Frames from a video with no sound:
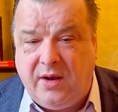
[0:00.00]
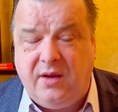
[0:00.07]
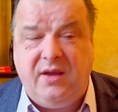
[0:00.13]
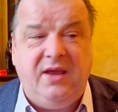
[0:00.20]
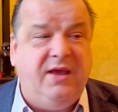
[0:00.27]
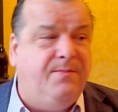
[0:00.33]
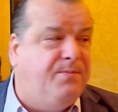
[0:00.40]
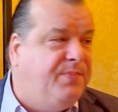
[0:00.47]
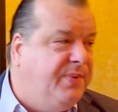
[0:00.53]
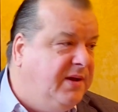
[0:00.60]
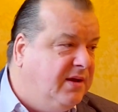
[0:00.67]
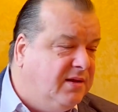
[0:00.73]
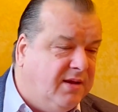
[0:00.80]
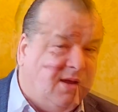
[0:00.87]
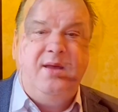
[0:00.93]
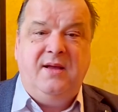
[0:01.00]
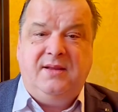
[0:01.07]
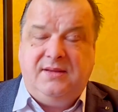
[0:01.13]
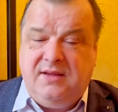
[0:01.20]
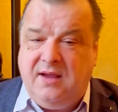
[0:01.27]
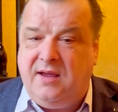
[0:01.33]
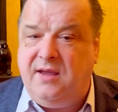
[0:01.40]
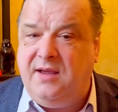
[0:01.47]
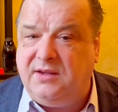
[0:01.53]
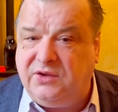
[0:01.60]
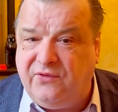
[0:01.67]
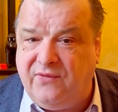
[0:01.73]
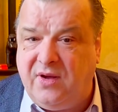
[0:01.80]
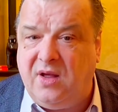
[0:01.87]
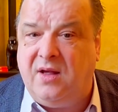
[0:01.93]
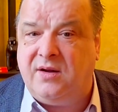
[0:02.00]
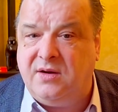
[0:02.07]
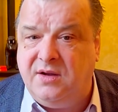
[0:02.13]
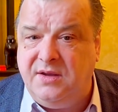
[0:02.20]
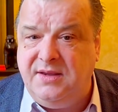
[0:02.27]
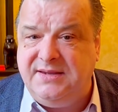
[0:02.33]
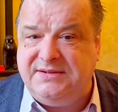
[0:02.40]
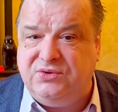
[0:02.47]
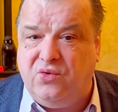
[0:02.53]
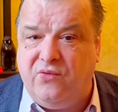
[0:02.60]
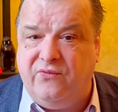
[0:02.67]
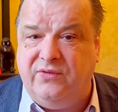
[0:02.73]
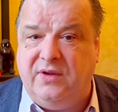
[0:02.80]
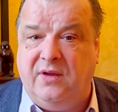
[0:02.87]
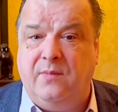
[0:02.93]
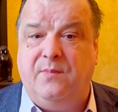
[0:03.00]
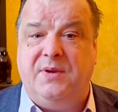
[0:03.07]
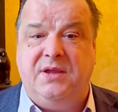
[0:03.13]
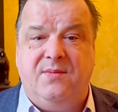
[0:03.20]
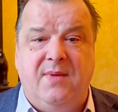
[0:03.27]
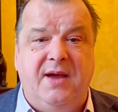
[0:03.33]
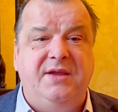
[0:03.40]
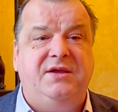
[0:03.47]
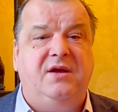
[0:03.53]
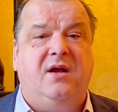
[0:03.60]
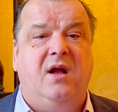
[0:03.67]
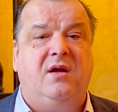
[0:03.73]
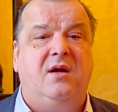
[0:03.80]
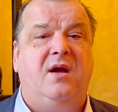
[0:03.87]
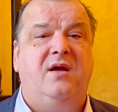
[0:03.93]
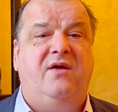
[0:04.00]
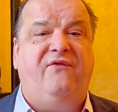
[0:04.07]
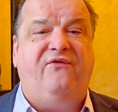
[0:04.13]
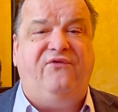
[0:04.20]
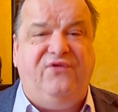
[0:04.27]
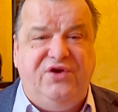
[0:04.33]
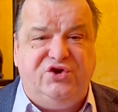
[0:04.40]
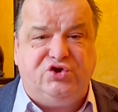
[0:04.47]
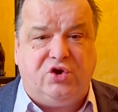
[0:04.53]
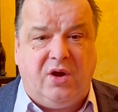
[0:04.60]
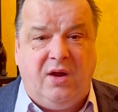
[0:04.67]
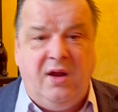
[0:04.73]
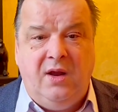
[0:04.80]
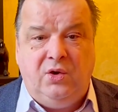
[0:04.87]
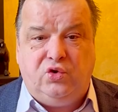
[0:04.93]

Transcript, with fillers: и было для этого организовано. Понимаете, какая фишка?